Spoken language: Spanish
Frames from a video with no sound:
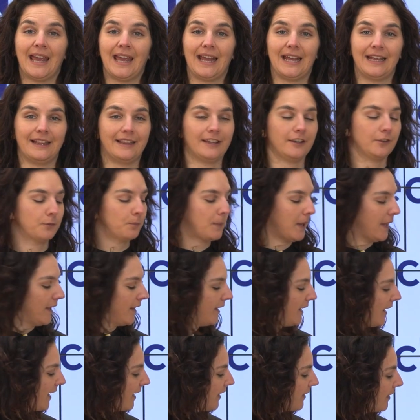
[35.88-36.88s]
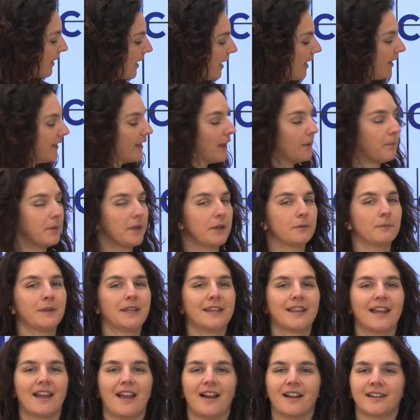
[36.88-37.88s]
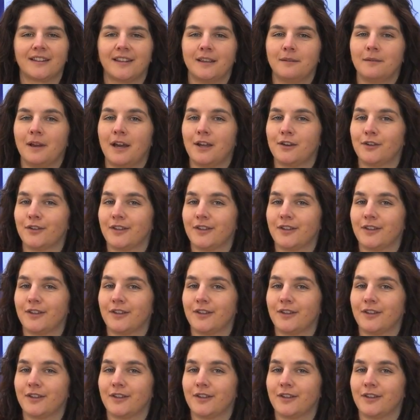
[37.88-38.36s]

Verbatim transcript: El display LED te permite activar